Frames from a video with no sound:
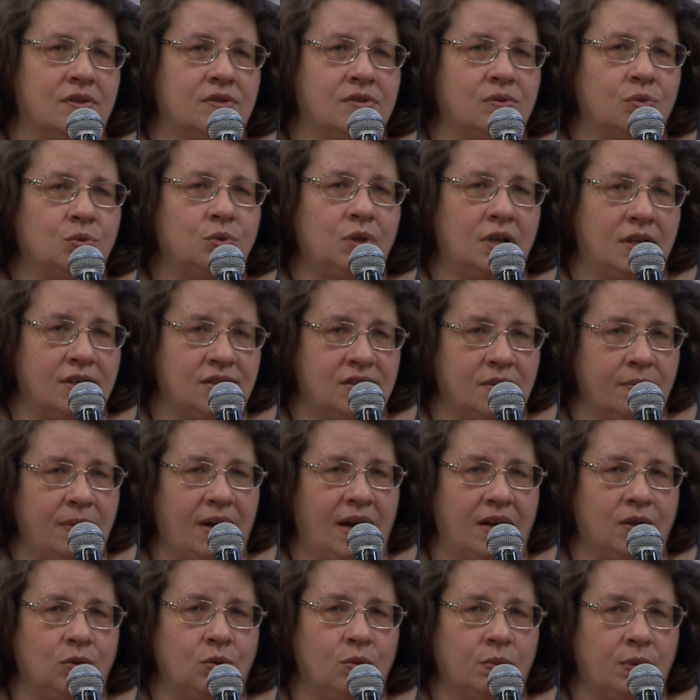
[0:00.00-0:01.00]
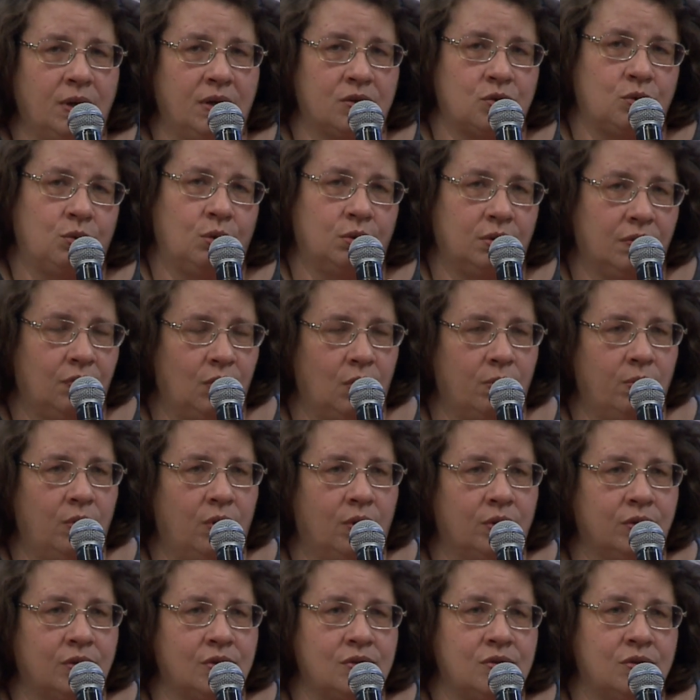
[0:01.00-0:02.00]
изнутри себя и думали, что это
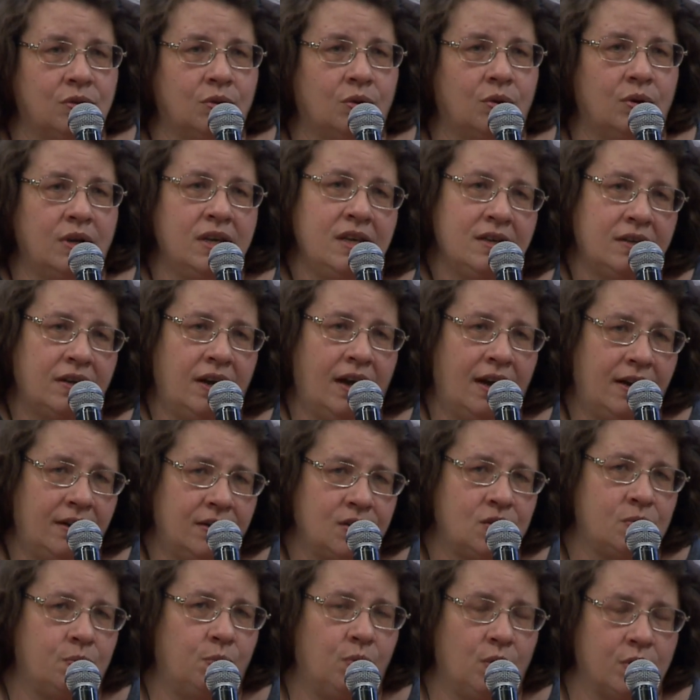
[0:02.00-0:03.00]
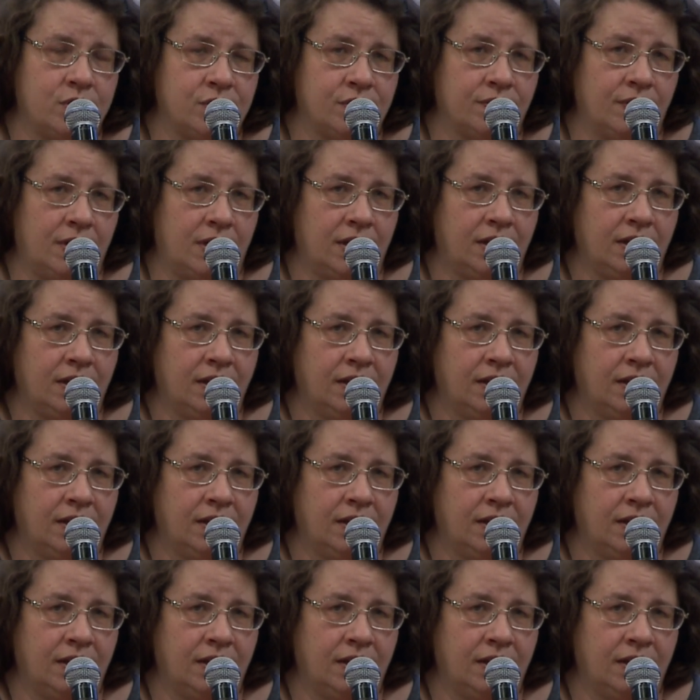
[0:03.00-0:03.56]
влюбленность, но их реально использовали.